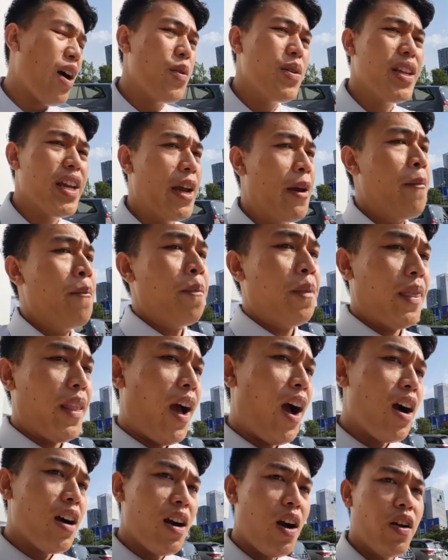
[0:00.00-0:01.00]
quý anh chị.
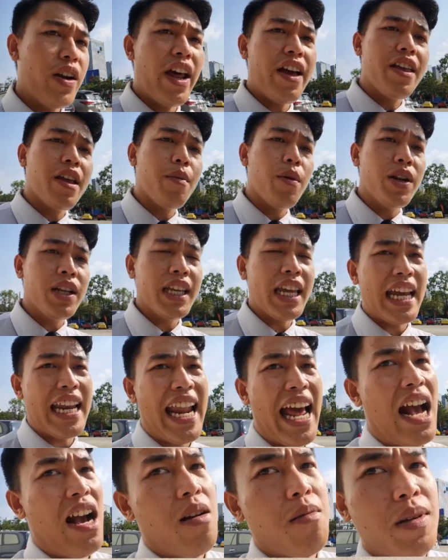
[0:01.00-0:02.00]
Đó, còn nếu như quý anh chị
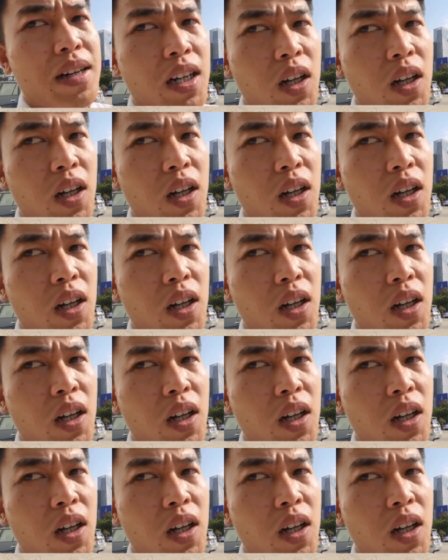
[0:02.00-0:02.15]
nào mình